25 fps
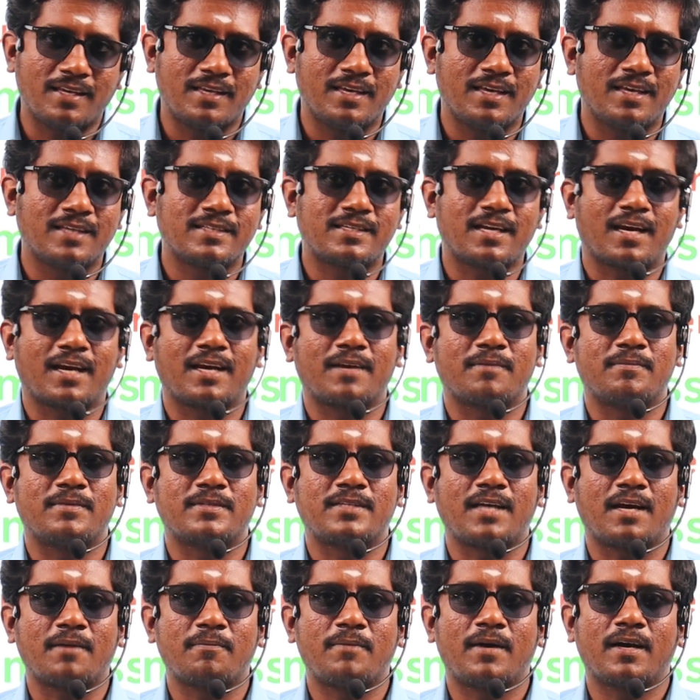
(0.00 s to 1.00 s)
ஐஏஎஸ் அகாடமி
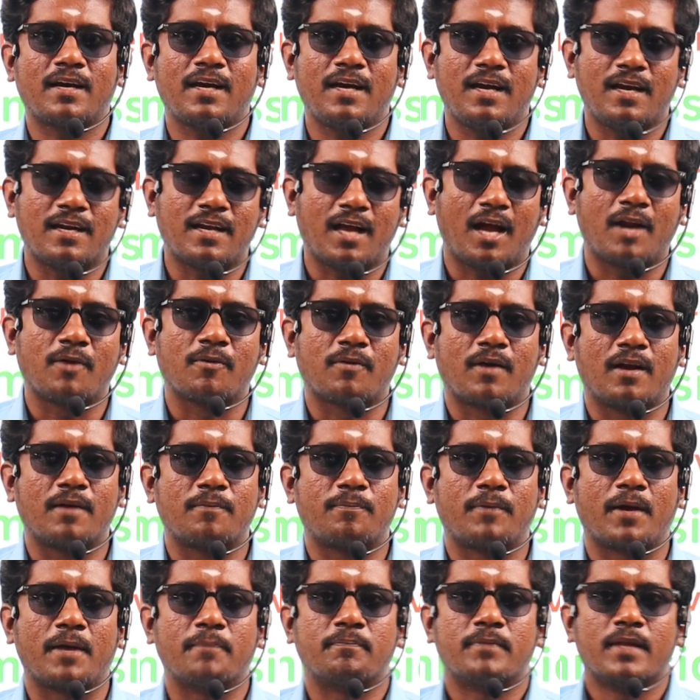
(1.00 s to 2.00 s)
சார்பாக நான் உங்கள்
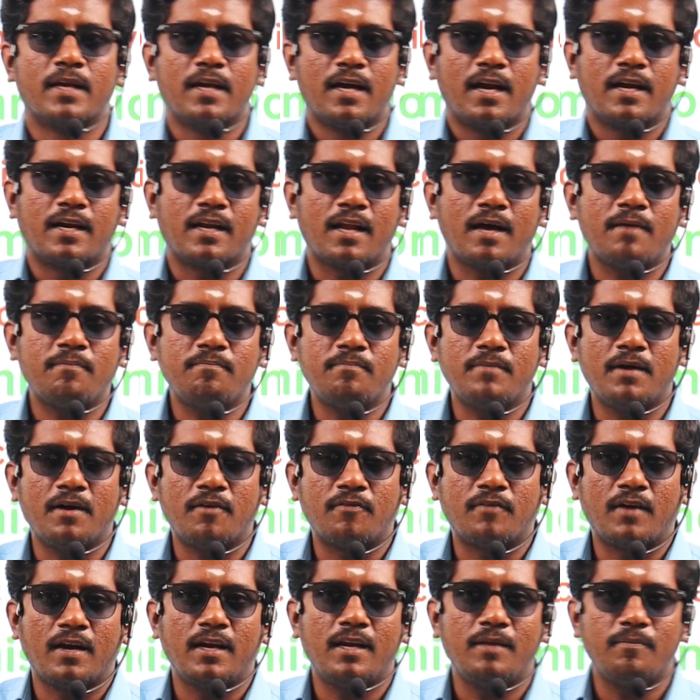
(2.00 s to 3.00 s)
பிரேம் நம்ம
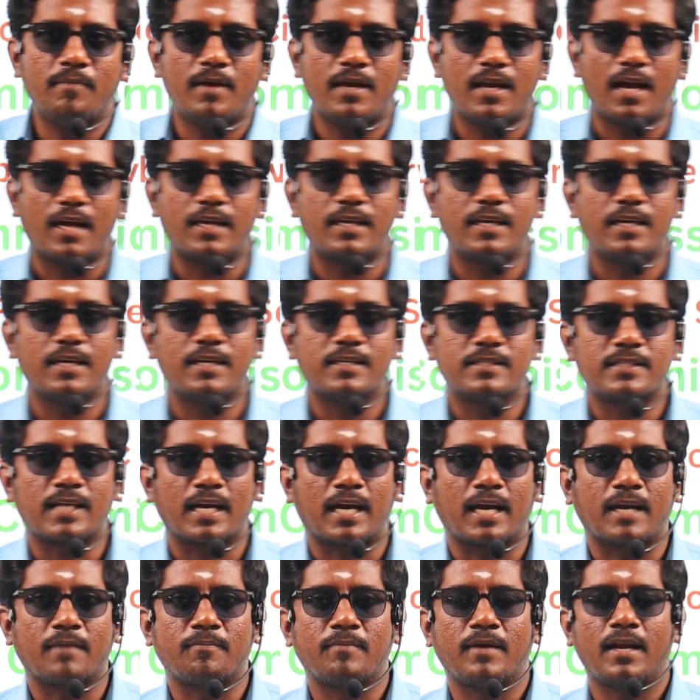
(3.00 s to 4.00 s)
வலிமை ஐஏஎஸ்
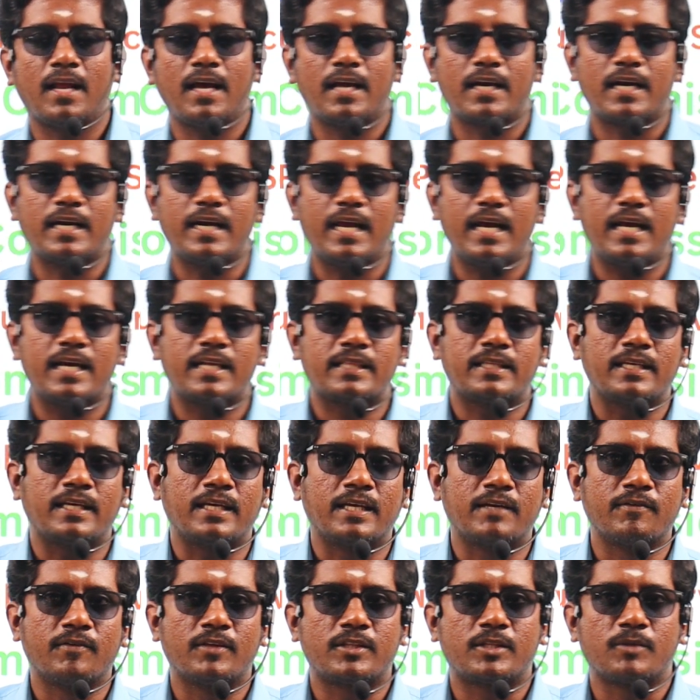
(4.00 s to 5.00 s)
அகாடமியில் ரெண்டாயிரத்தி
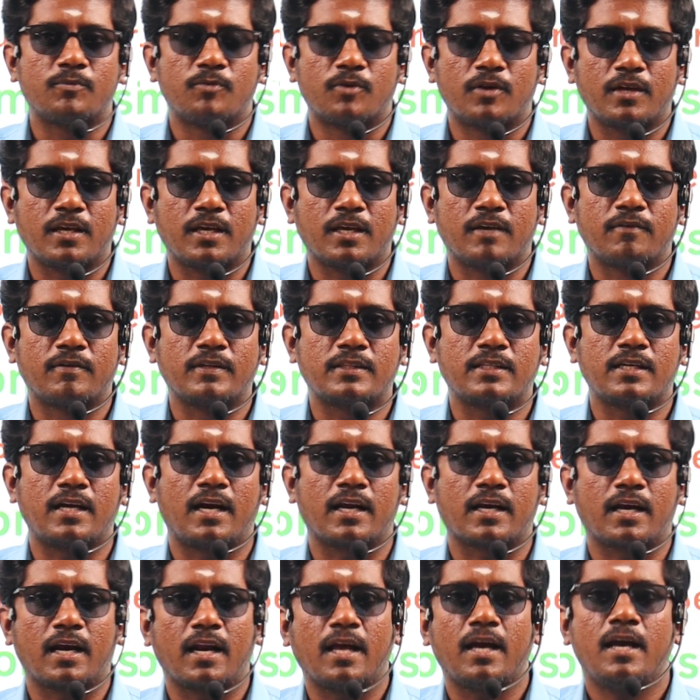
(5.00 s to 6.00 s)
இருபத்தி மூணு இருபத்தி
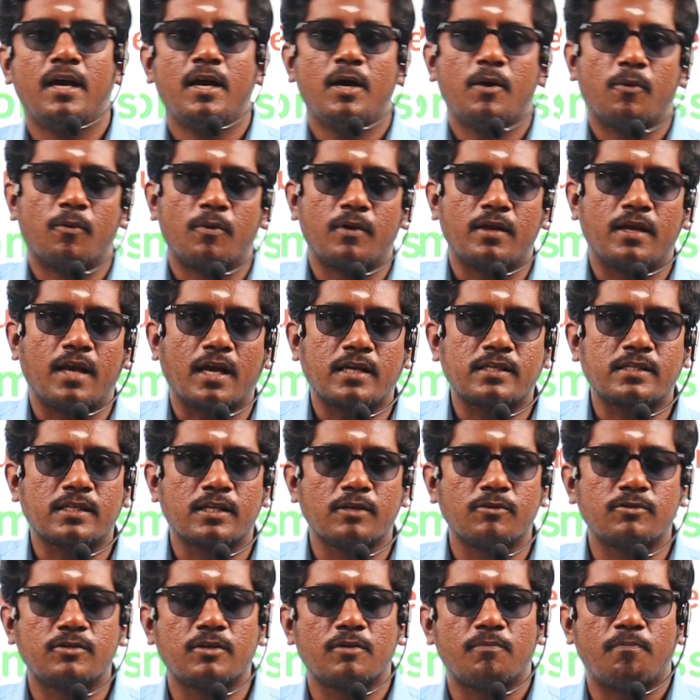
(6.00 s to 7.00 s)
நாலுக்கான ஒரு
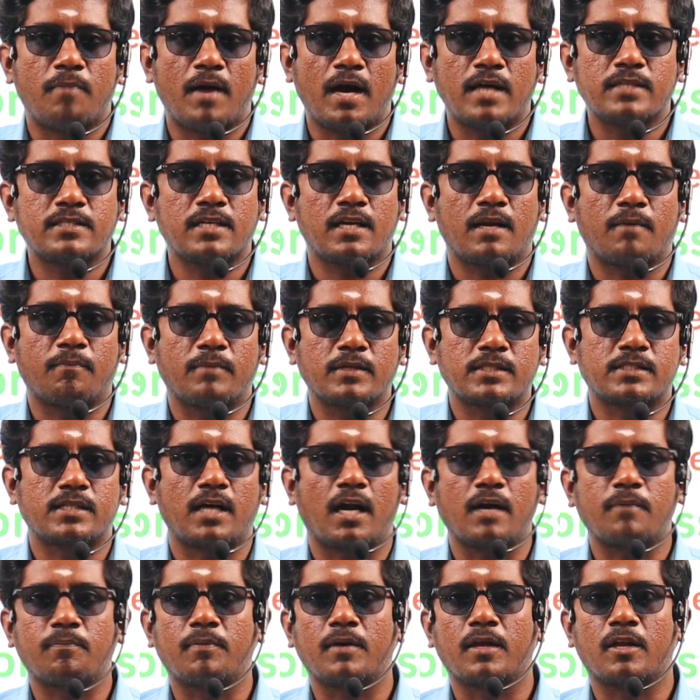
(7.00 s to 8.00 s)
எக்ஸ்க்ளூசிவ் பேட்சை நம்ம
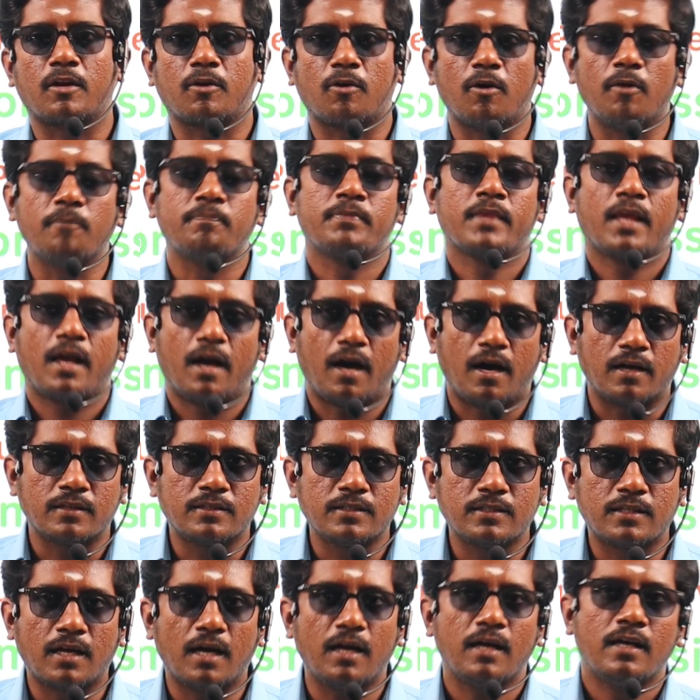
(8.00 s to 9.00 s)
ஸ்டார்ட் பண்ணியிருக்கோம்
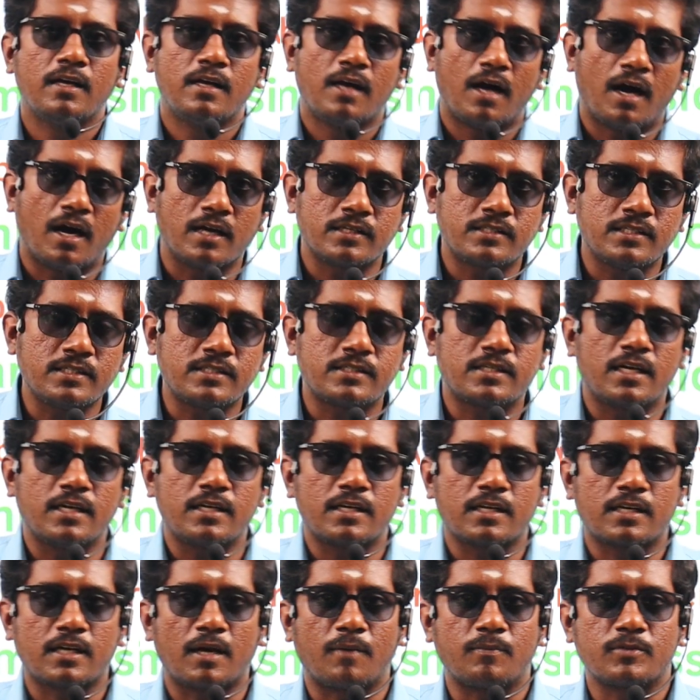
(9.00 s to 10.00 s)
அதுதான்
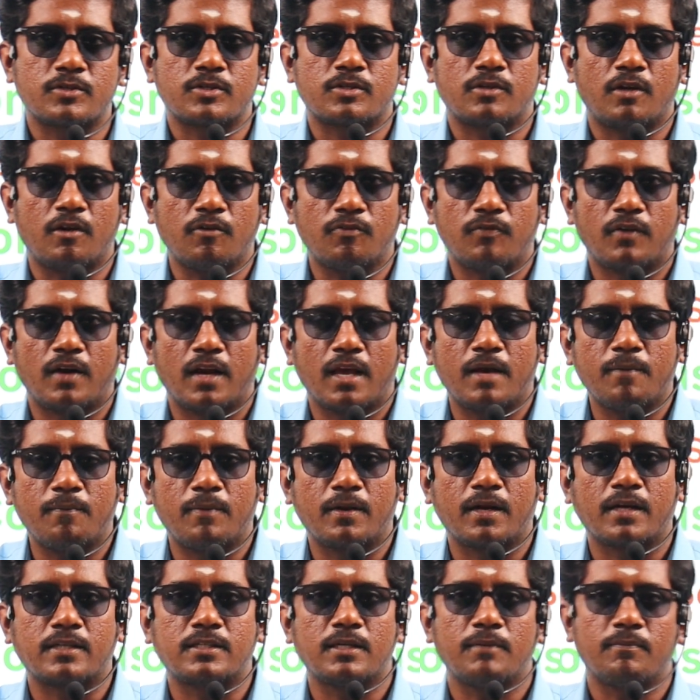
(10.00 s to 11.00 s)
அசிஸ்டன்ட் கமிஷனர் ஆஃப்
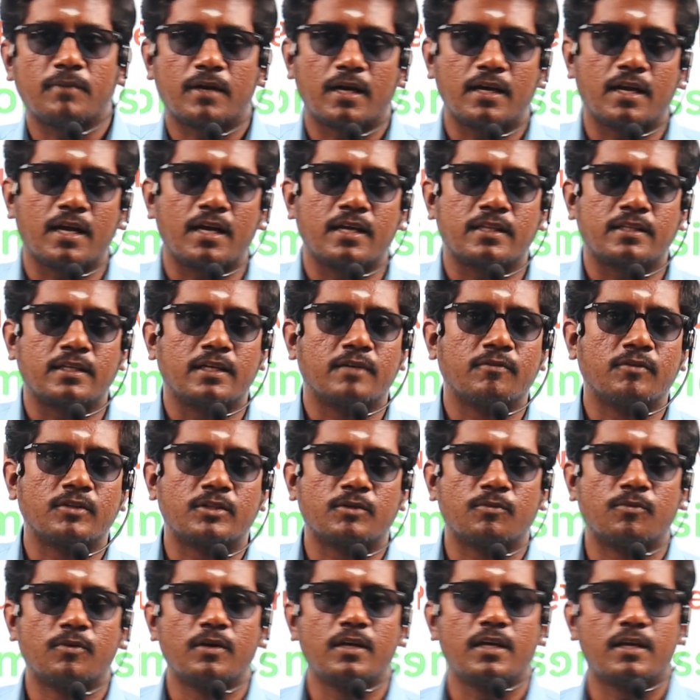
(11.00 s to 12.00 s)
லேபர் எக்ஸாம் ரெண்டாயிரத்தி
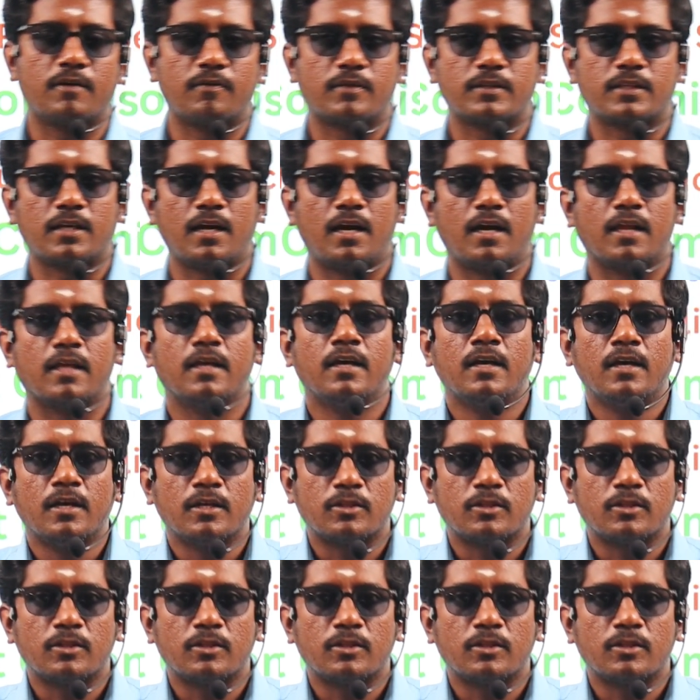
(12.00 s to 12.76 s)
இருபத்தி மூணு இருபத்தி நாலு